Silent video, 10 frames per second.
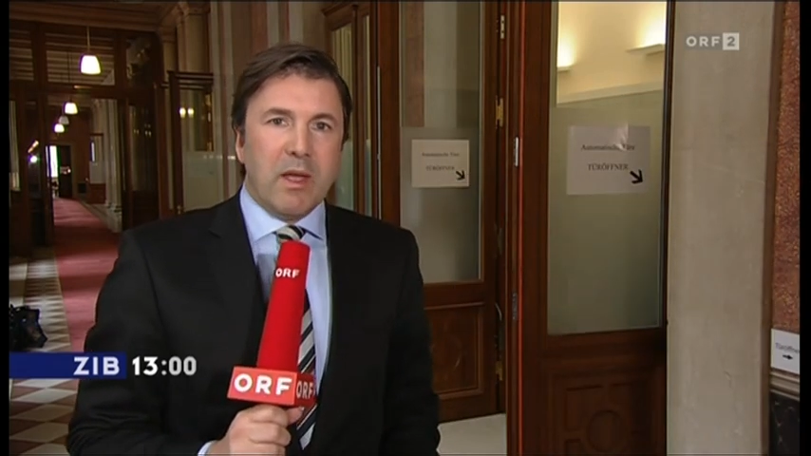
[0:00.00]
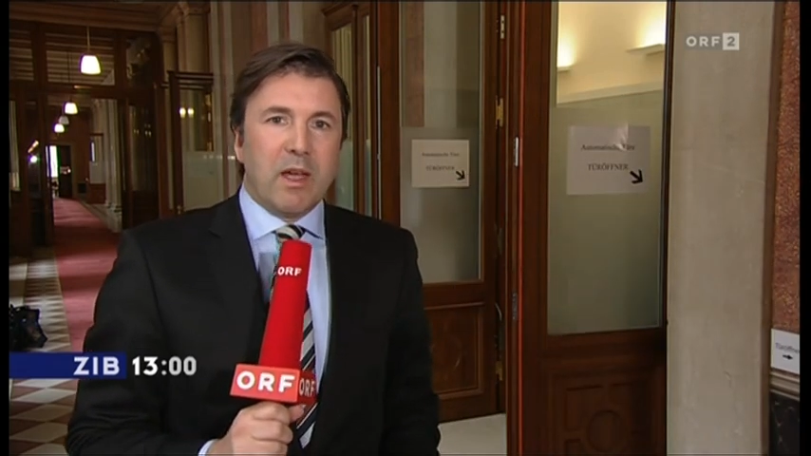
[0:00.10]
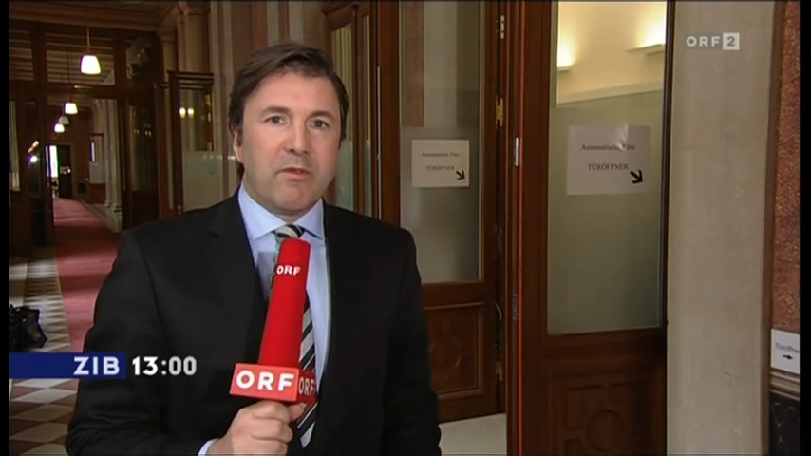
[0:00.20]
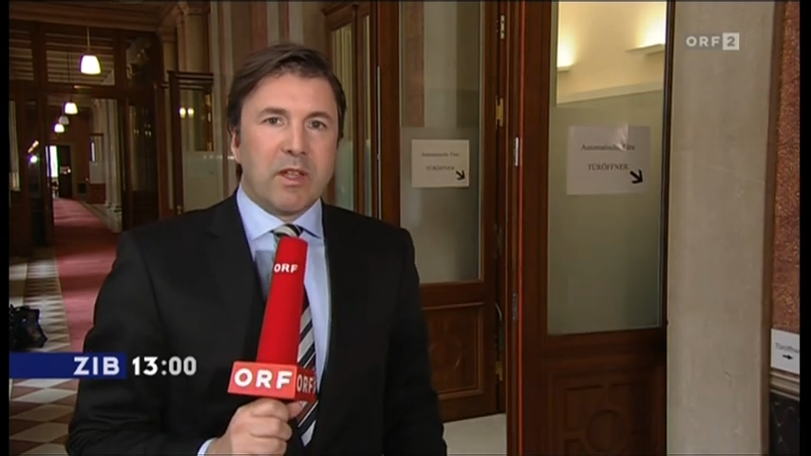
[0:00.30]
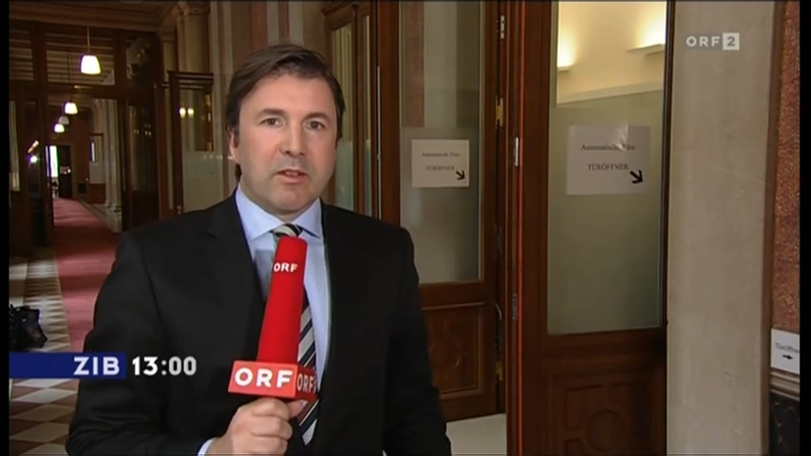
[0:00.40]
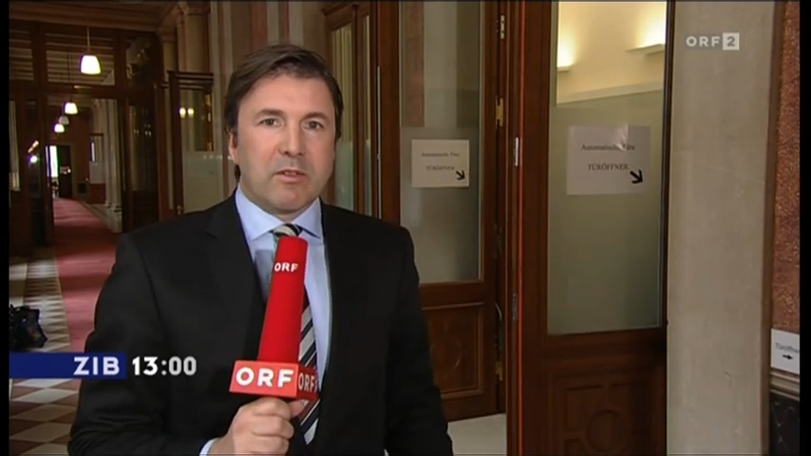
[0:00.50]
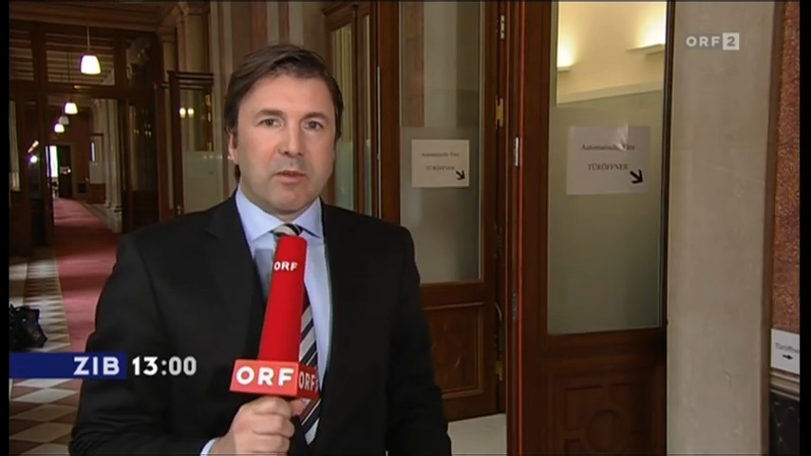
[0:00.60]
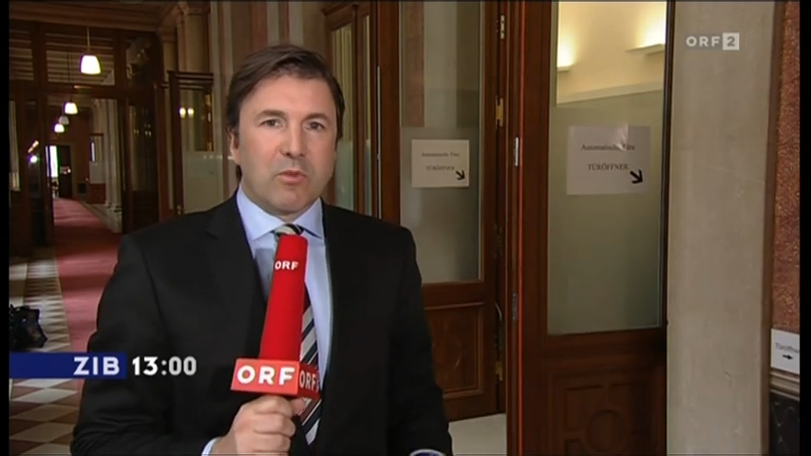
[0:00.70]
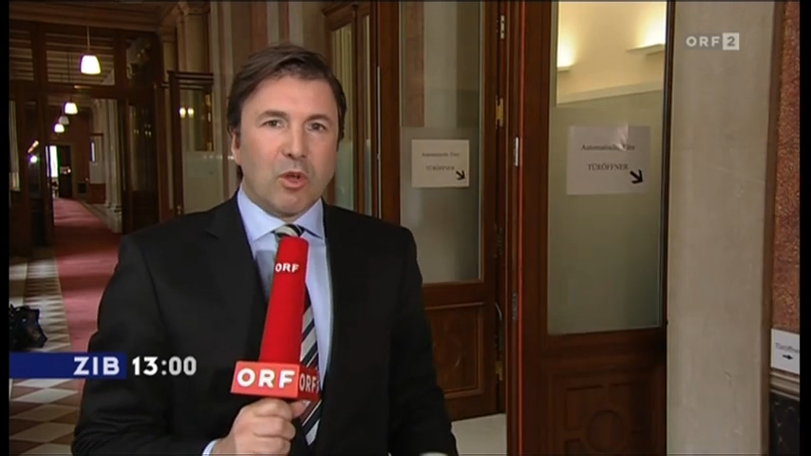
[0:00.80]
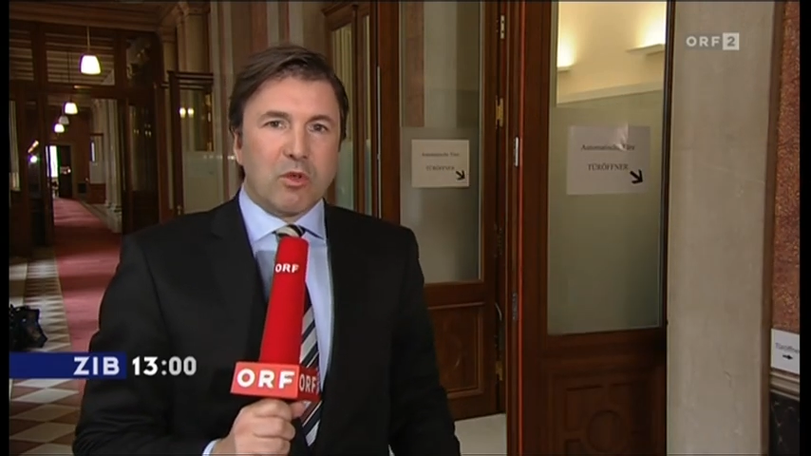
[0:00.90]
Er wird
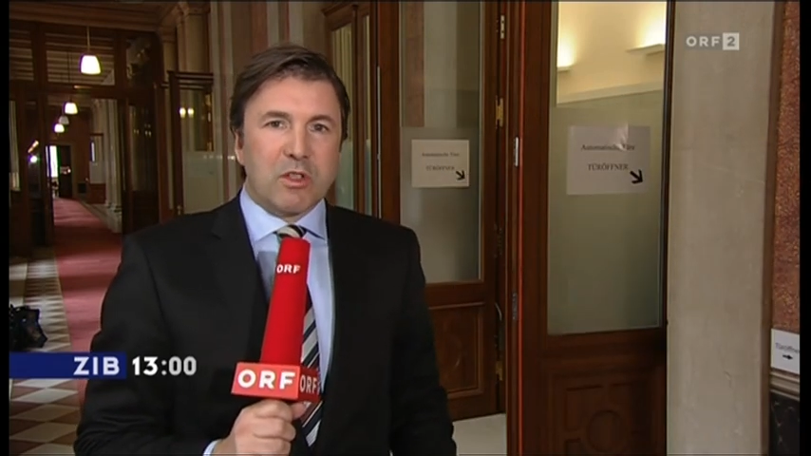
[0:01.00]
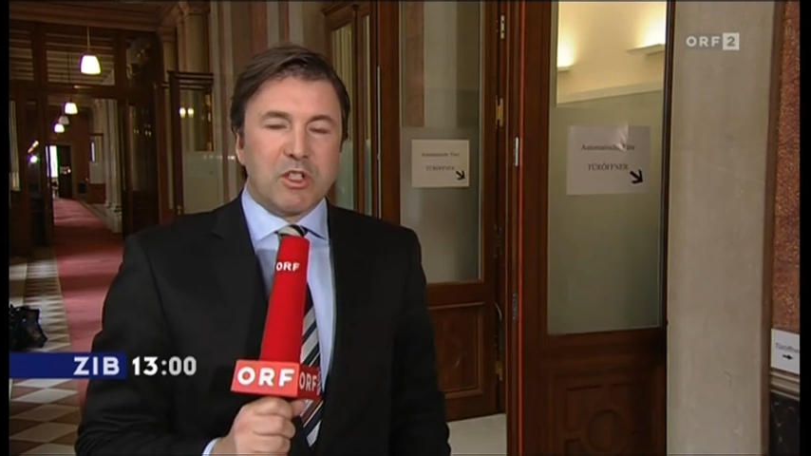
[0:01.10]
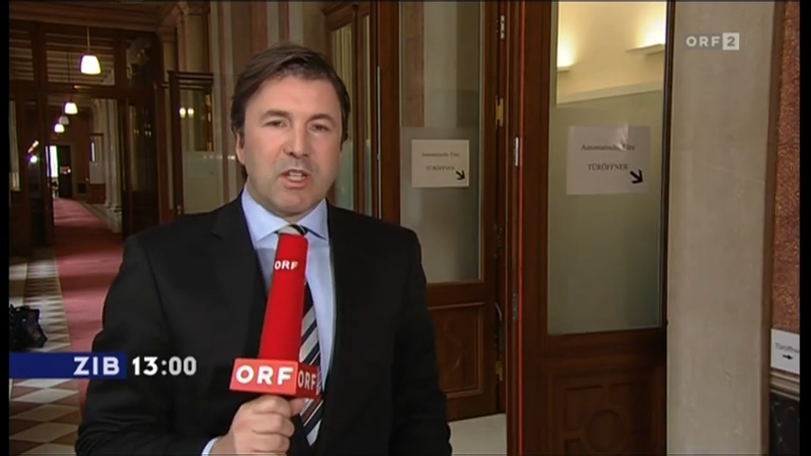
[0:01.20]
dem Druck der